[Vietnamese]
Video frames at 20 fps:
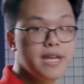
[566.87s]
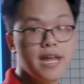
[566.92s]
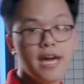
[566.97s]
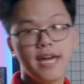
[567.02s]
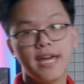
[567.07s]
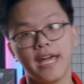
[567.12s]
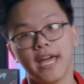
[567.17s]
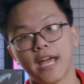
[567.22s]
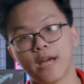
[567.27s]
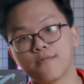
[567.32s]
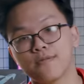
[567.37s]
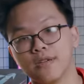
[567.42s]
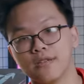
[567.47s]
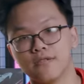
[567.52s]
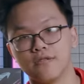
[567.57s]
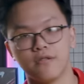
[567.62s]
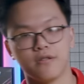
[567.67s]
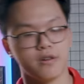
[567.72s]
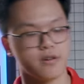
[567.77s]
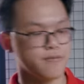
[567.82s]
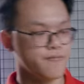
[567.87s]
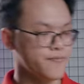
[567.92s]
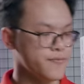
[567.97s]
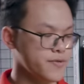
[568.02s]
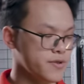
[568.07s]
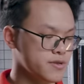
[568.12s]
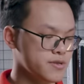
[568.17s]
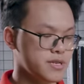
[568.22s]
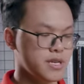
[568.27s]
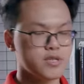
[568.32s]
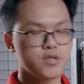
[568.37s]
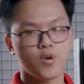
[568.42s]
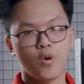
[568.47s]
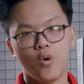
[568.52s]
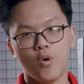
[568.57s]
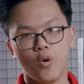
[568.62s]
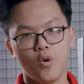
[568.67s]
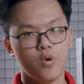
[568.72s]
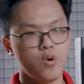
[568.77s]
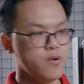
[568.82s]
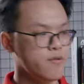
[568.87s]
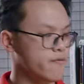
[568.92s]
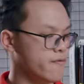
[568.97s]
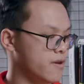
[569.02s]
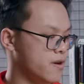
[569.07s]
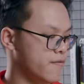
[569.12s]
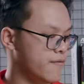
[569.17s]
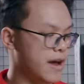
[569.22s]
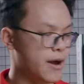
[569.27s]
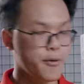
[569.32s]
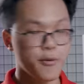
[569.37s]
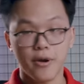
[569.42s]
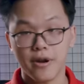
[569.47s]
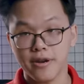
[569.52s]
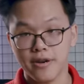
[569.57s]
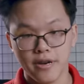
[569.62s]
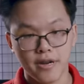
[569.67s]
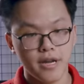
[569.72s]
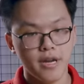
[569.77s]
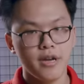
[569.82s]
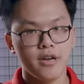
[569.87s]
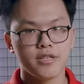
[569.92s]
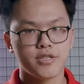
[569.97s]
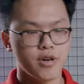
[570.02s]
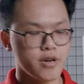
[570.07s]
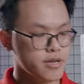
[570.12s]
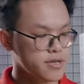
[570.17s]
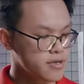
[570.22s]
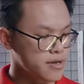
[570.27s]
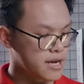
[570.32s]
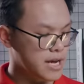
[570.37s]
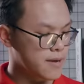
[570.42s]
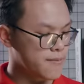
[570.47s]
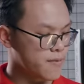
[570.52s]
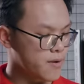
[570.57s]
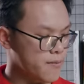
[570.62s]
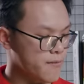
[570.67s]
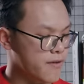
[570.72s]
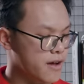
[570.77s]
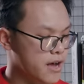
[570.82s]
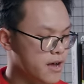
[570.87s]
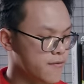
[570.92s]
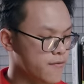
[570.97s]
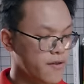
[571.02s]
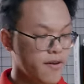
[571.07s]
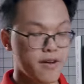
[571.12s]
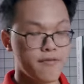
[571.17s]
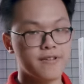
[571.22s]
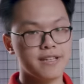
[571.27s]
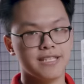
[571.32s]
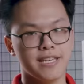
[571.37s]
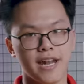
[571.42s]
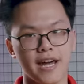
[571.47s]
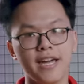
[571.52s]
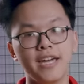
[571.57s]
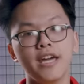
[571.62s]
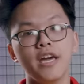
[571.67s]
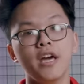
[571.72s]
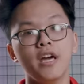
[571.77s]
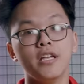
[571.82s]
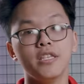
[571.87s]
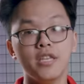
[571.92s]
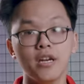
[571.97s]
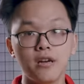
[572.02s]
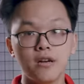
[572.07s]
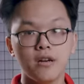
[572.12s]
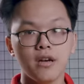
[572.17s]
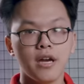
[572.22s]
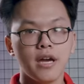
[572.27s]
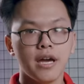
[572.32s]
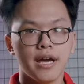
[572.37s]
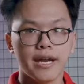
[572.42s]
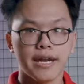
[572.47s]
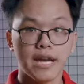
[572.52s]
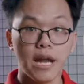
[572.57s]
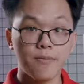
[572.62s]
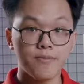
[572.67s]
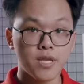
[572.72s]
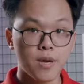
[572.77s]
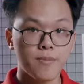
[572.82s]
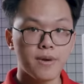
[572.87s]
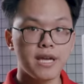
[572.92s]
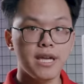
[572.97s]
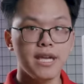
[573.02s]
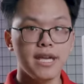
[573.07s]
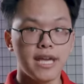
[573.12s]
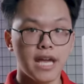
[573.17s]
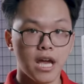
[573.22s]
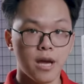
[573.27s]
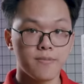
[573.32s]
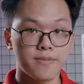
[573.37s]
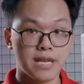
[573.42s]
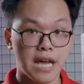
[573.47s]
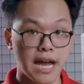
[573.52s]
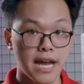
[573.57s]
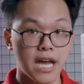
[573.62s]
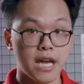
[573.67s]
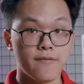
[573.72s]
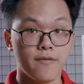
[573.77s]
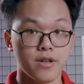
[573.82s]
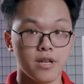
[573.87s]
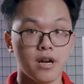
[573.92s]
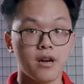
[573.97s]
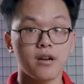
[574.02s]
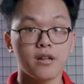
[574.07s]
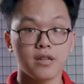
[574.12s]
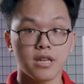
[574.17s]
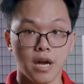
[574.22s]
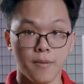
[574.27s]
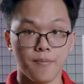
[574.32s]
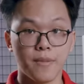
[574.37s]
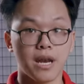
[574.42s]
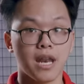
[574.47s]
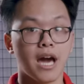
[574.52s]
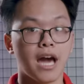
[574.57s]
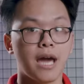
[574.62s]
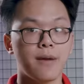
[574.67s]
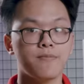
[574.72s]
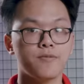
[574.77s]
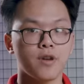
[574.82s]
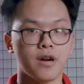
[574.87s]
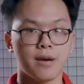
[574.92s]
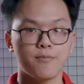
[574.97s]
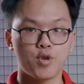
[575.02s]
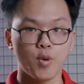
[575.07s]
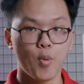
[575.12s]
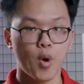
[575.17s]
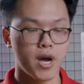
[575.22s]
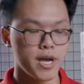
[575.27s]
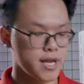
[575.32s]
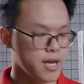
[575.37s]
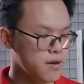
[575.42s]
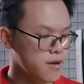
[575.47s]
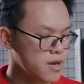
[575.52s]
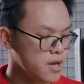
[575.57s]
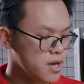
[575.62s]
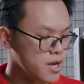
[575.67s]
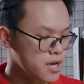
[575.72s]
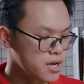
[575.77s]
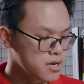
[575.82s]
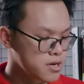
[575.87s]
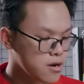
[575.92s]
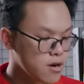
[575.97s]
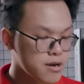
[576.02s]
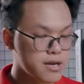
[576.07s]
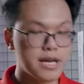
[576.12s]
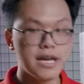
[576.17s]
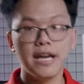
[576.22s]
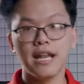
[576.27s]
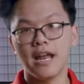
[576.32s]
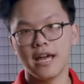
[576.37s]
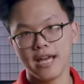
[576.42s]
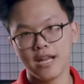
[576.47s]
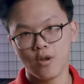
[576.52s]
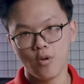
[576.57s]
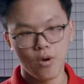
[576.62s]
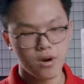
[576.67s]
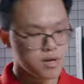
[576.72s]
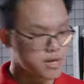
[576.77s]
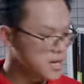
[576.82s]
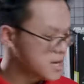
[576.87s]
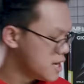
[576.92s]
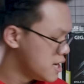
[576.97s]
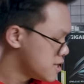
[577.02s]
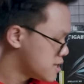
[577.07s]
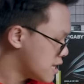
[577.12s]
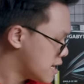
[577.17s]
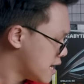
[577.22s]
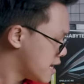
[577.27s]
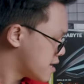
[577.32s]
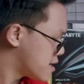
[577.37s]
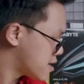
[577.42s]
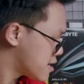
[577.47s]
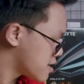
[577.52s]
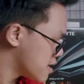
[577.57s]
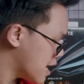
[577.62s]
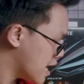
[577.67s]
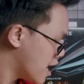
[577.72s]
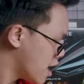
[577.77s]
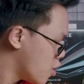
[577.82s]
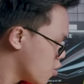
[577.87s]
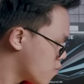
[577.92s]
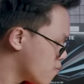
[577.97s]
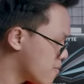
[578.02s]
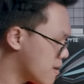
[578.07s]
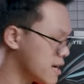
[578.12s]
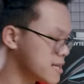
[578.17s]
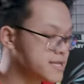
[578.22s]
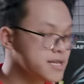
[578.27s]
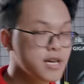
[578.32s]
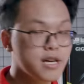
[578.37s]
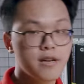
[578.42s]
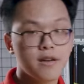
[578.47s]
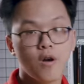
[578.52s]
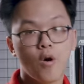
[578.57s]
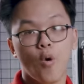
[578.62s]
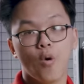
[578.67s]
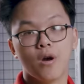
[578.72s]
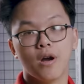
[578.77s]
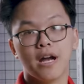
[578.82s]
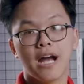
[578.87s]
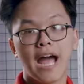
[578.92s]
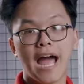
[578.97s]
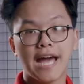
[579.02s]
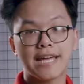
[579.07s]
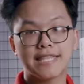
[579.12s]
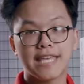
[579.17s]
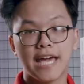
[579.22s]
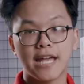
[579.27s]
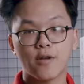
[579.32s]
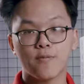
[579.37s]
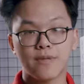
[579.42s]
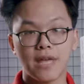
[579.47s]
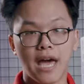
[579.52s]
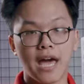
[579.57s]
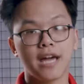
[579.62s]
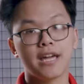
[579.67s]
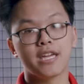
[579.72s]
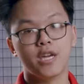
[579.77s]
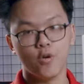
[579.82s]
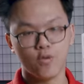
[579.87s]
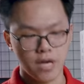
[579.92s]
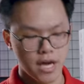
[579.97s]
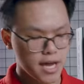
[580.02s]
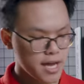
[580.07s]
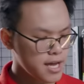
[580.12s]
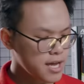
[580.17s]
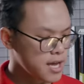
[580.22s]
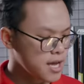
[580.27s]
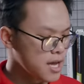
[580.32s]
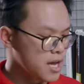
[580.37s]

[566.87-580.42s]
g đây anh em có thể chứa được ờ, CSGO, ờ, Valorant chơi những tựa game và Valorant gì đấy nhưng 500 g khi em cài game vào nhá đặc biệt là game tựa game AAA nhá cực kỳ là ít luôn thế nên đấy là lúc mà chiếc ổ cứng 2T chúng ta cứu thế